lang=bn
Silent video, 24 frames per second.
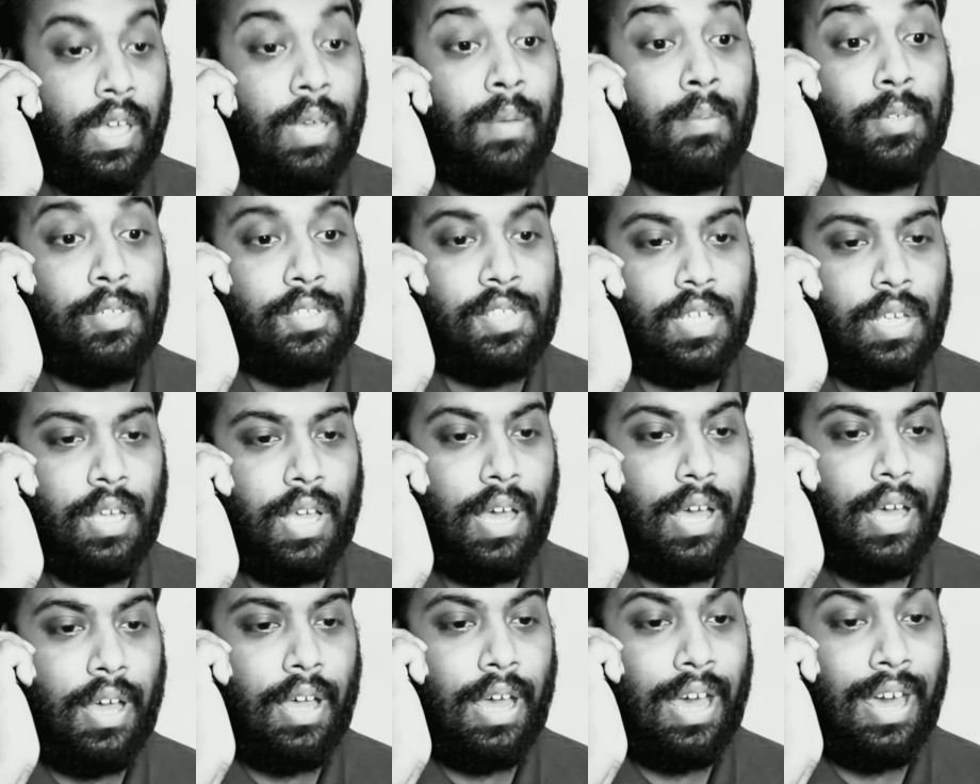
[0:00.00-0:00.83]
কে বলছে
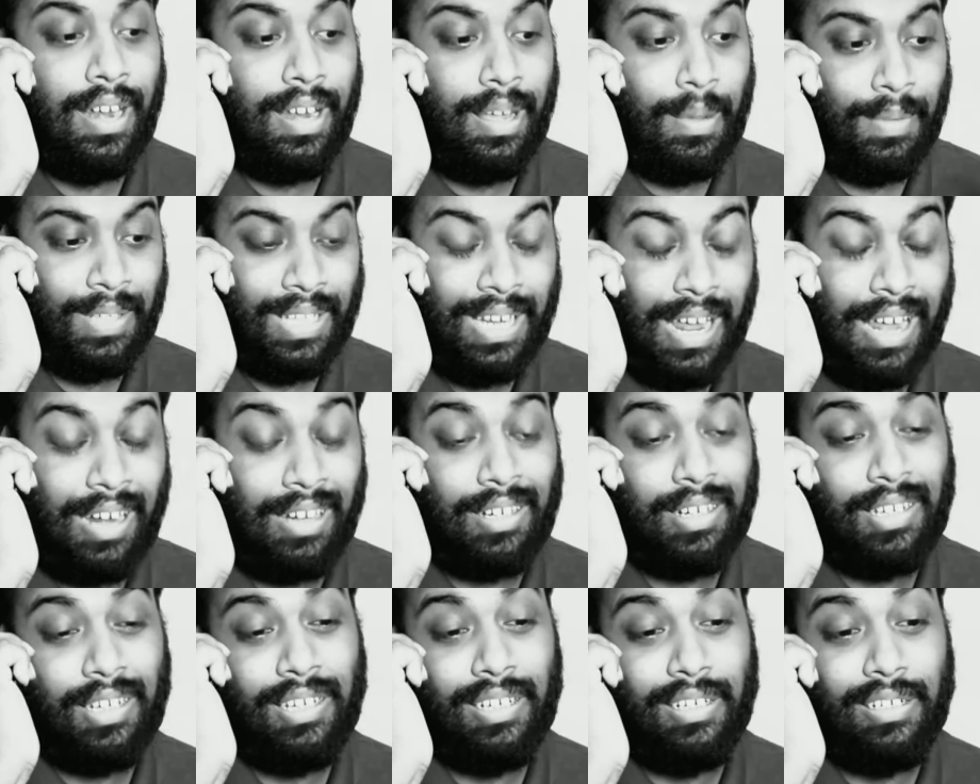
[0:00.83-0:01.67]
আরে আমাদের
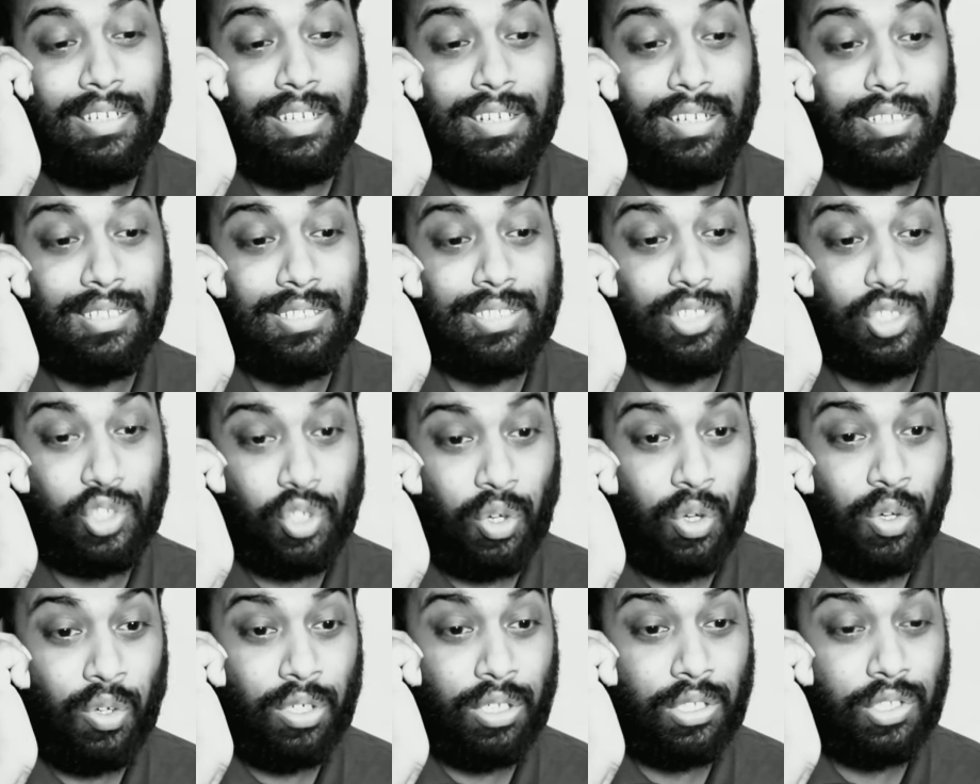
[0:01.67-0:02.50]
আরেকটা হিট গান আছে
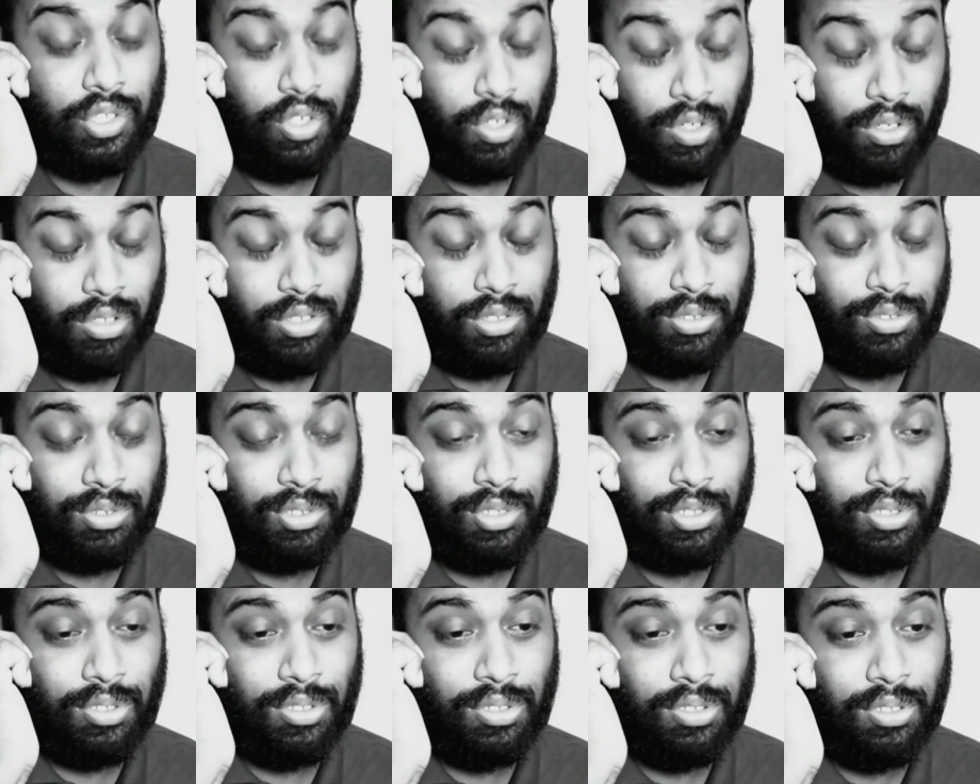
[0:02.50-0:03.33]
শহরে শহরে
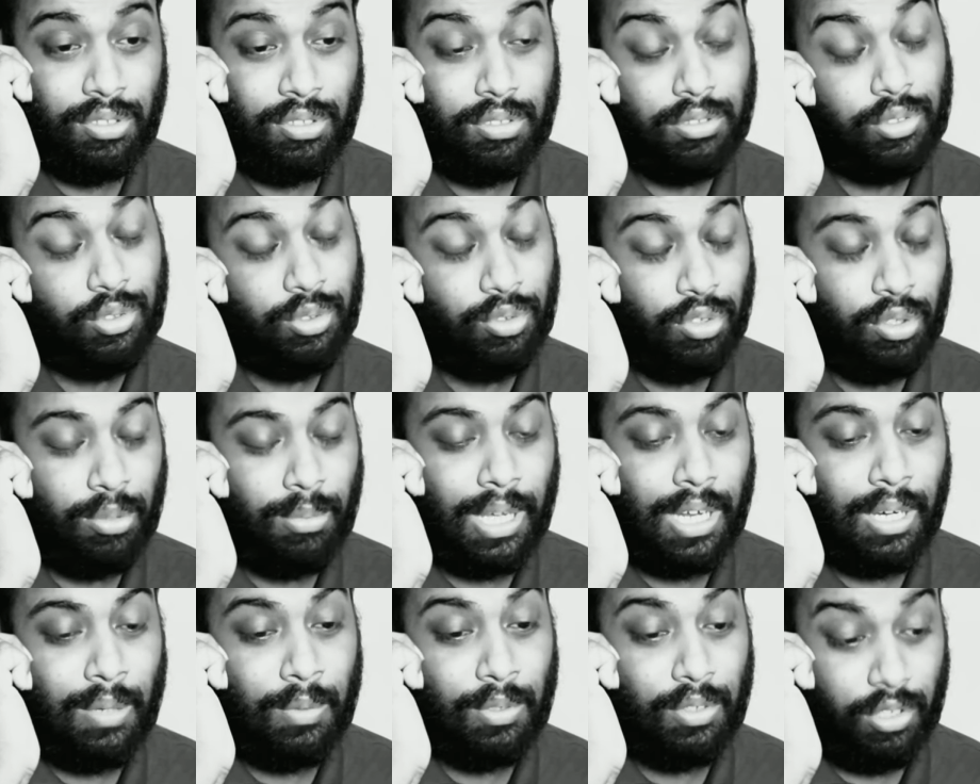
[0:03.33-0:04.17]
শুনছো শুনো
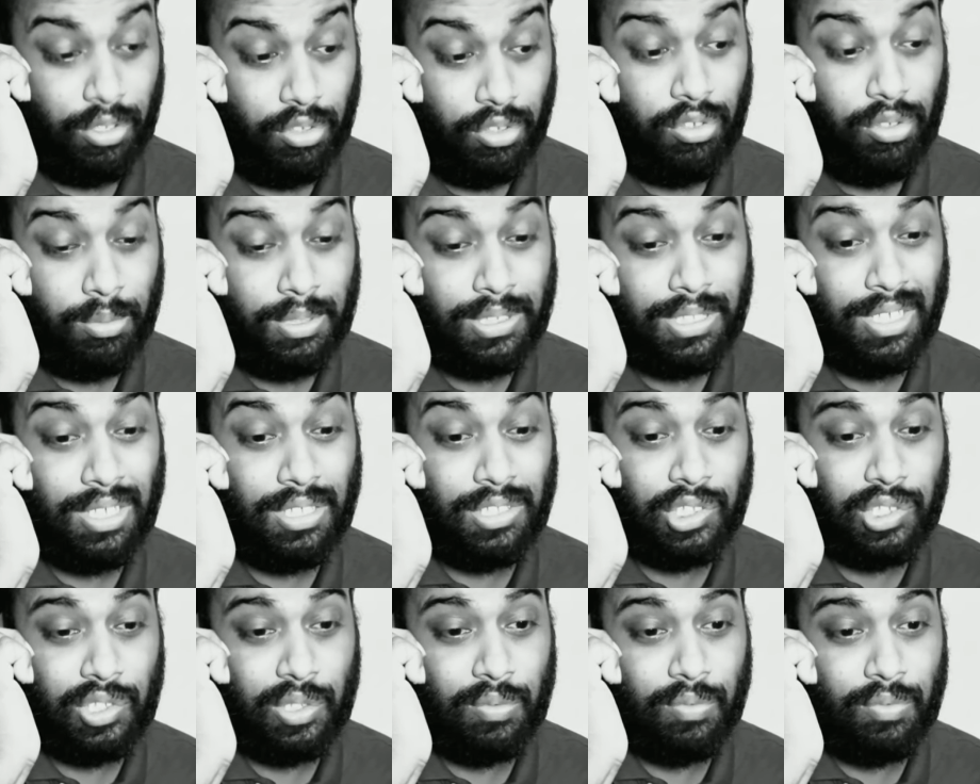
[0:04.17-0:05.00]
ভালো মতো ইউটিউবে
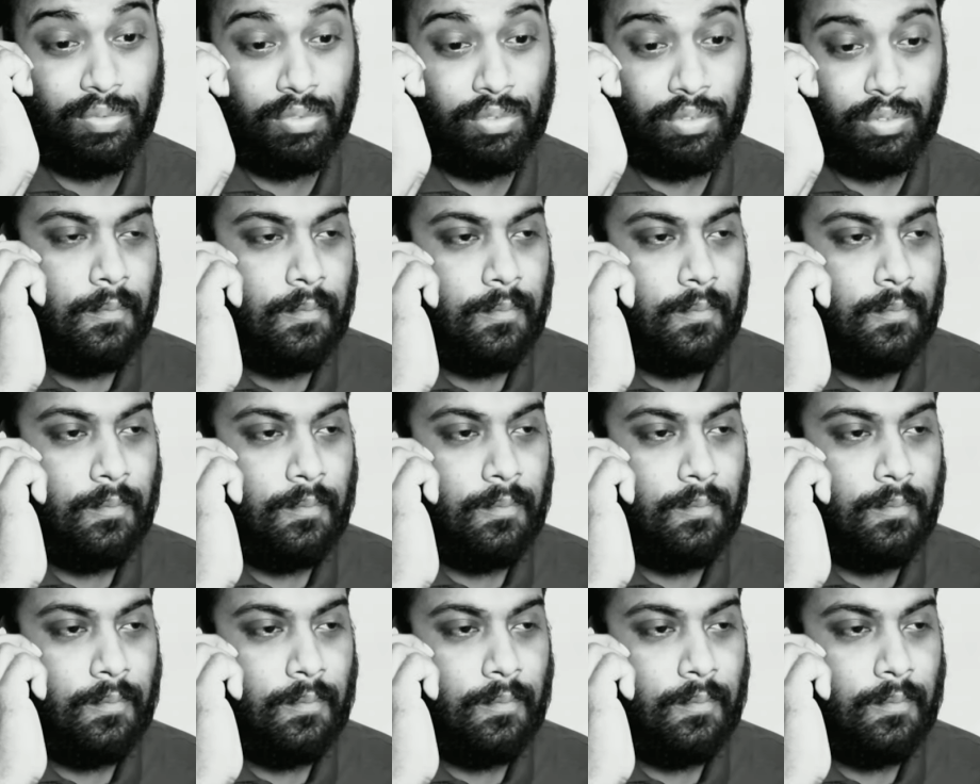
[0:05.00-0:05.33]
সার্চ তো